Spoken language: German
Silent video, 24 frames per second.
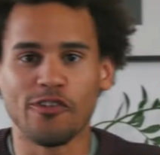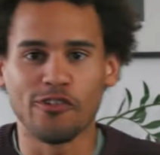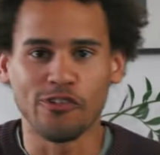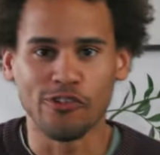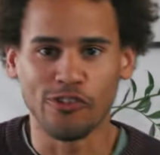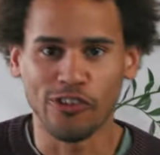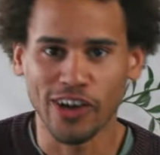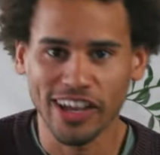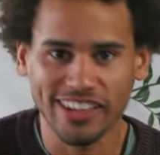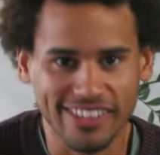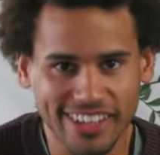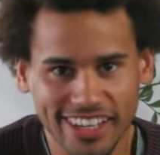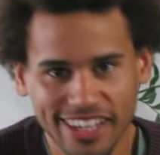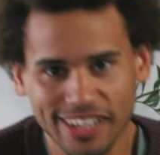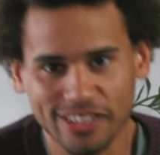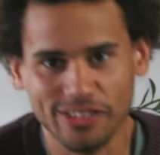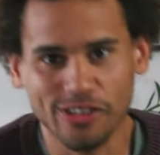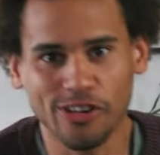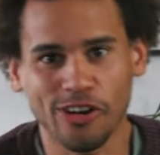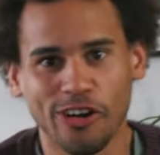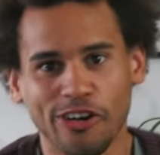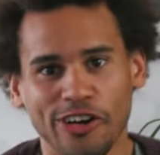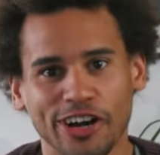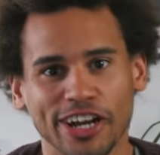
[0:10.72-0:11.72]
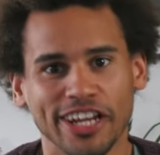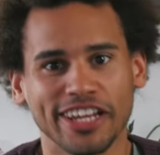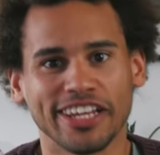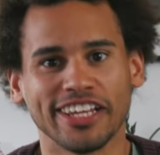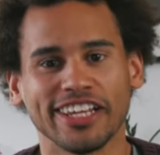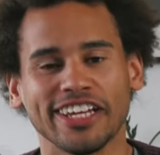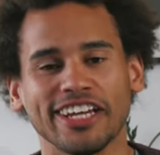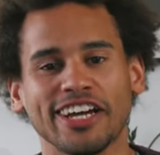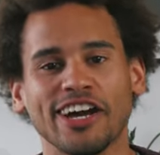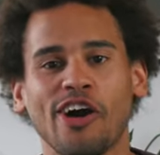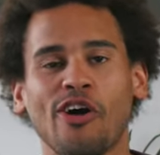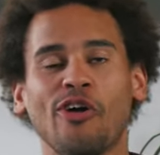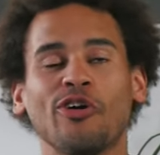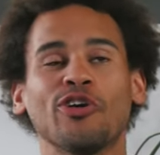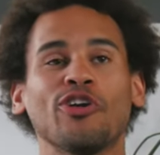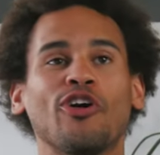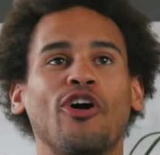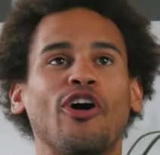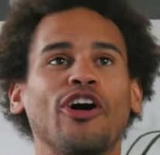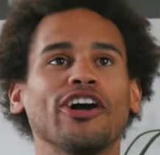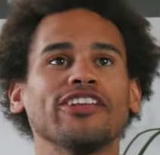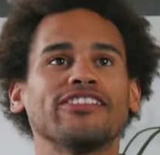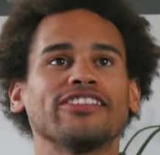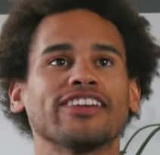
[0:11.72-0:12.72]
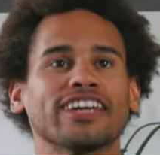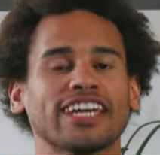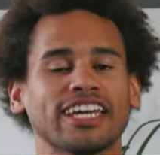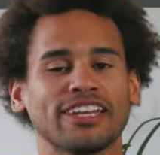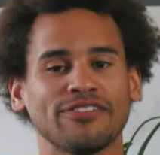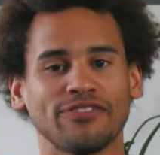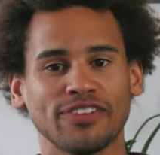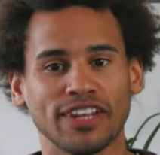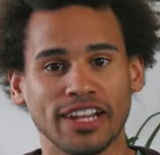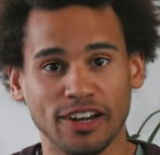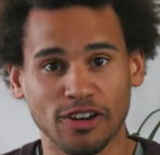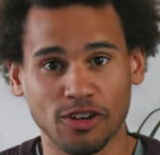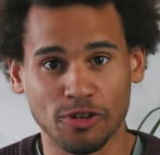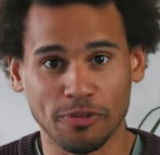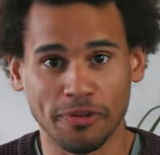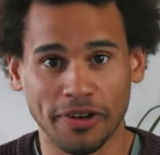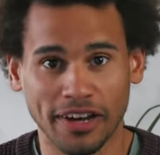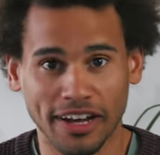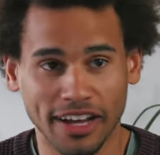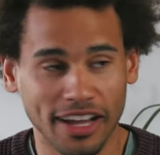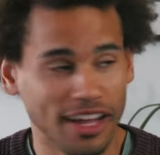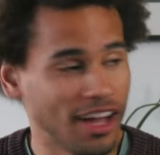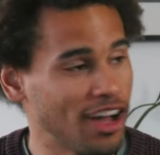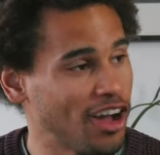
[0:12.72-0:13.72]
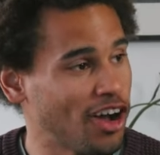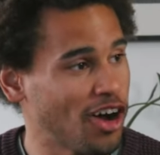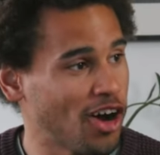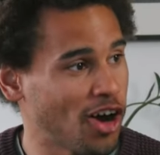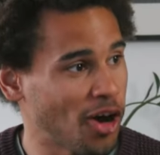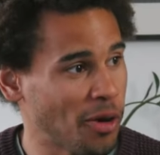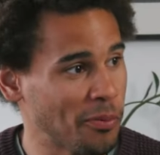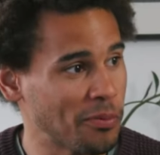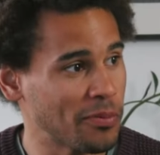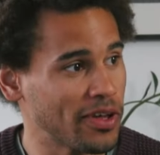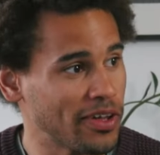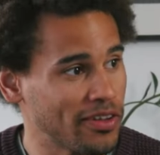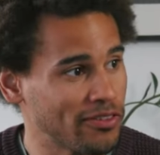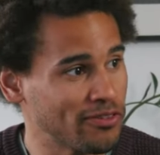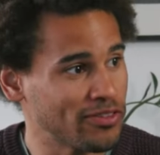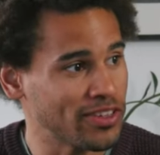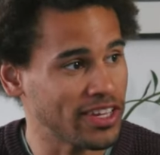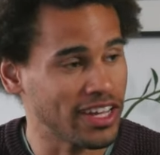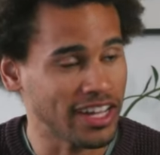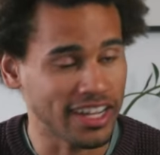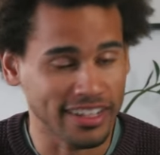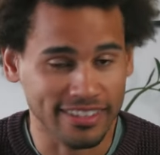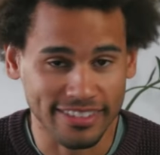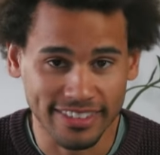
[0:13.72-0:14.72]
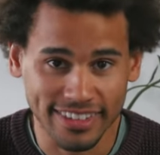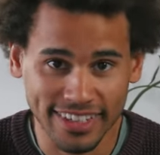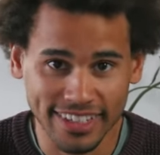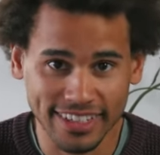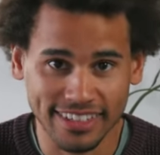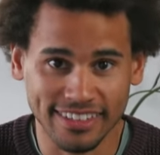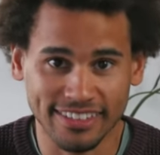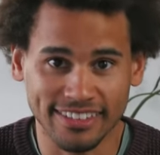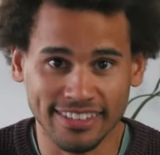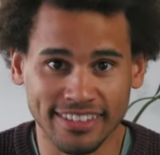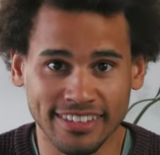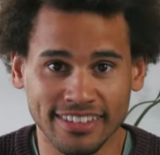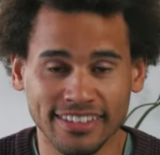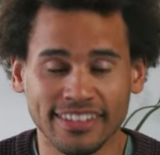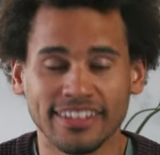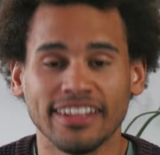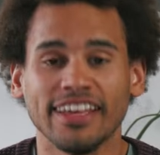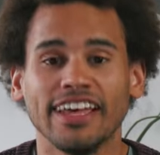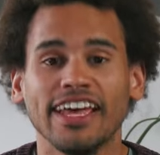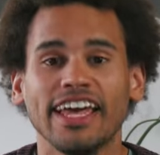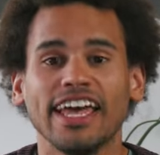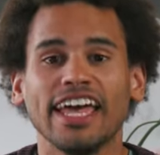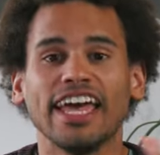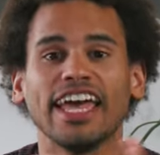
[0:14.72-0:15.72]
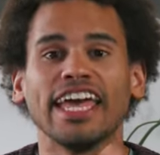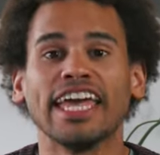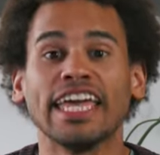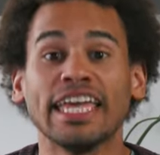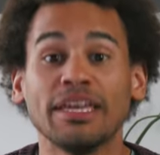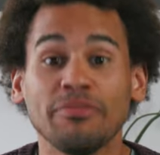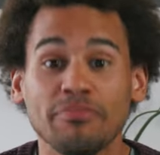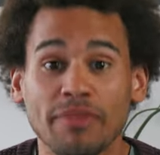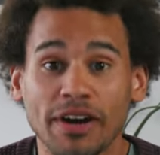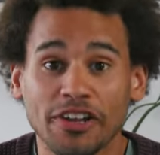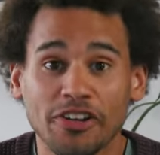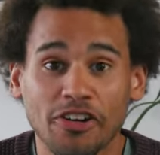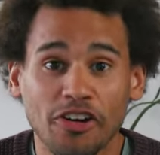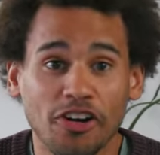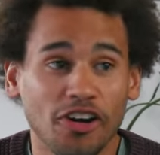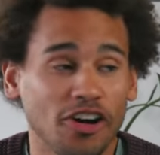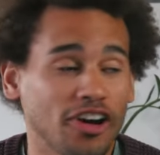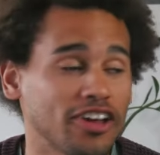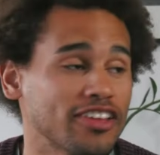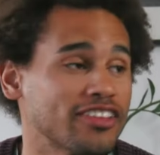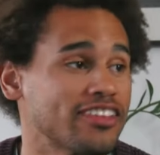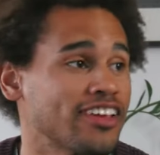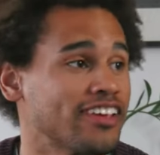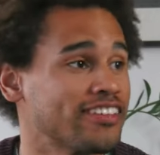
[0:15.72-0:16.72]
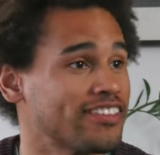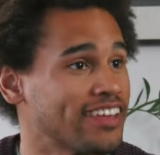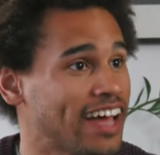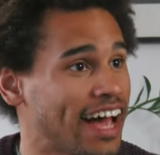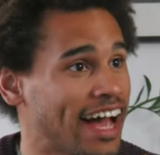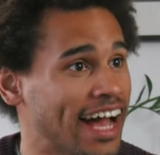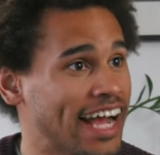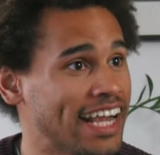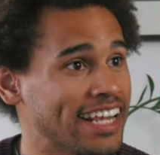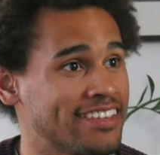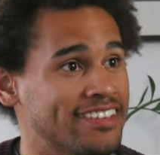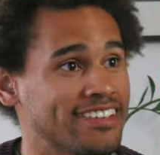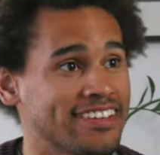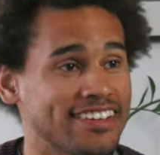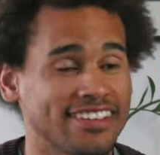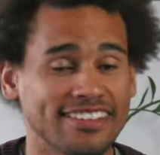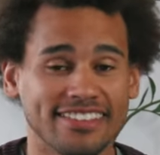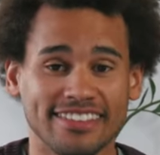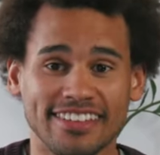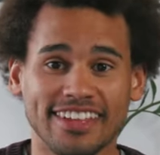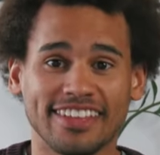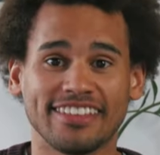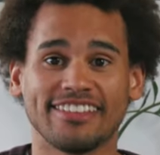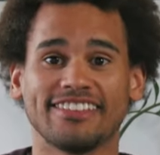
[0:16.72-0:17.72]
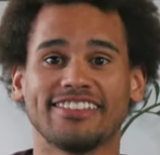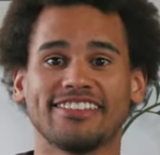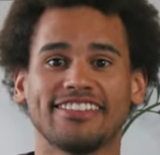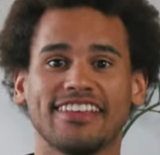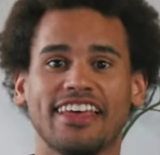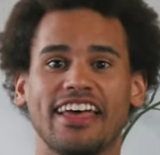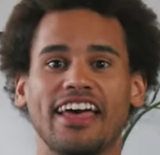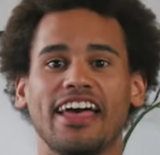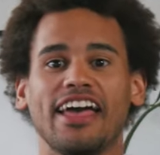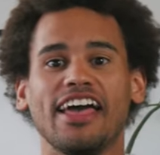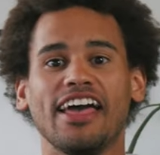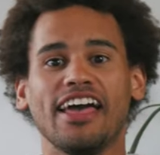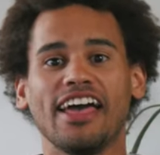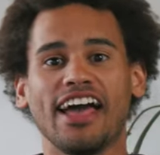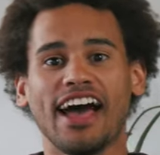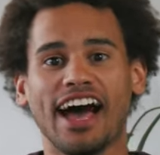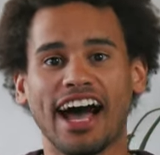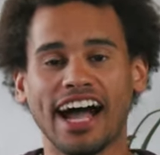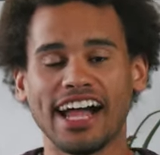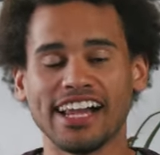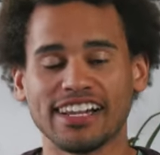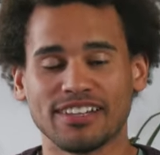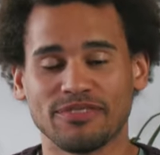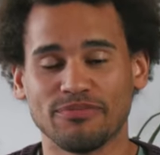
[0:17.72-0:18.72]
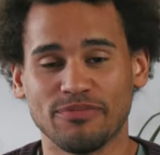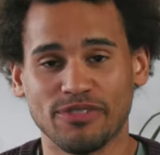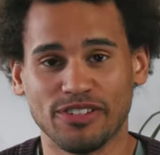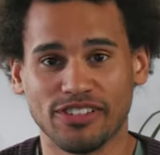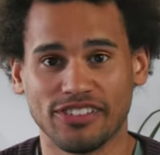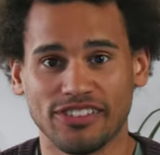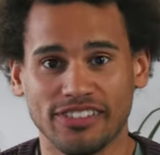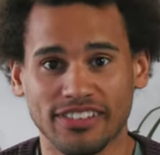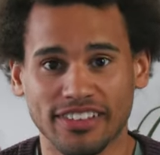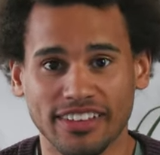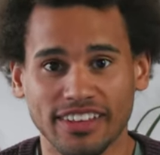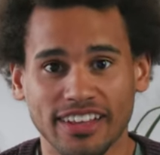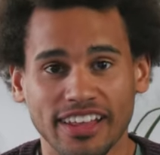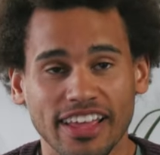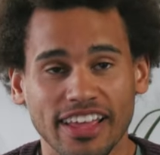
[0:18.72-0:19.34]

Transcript: Was geht, Corey hier? Und heute reden wir darüber, ob wir als Christen immer noch das alte Gesetz halten müssen.